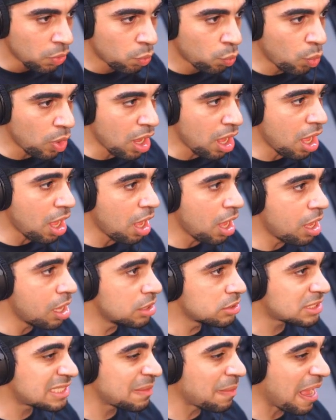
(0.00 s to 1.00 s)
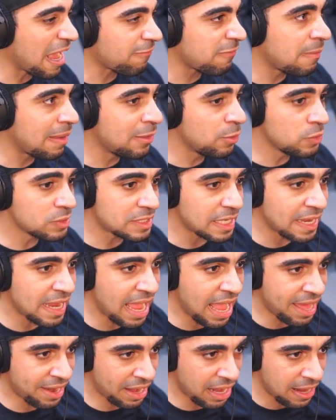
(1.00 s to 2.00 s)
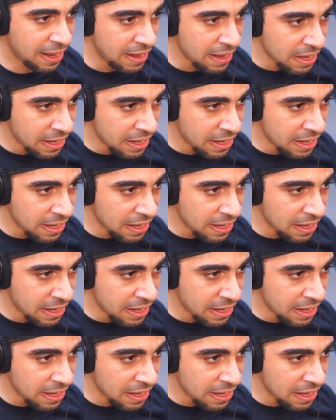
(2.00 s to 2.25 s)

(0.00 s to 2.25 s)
وين سباق في مليون سياره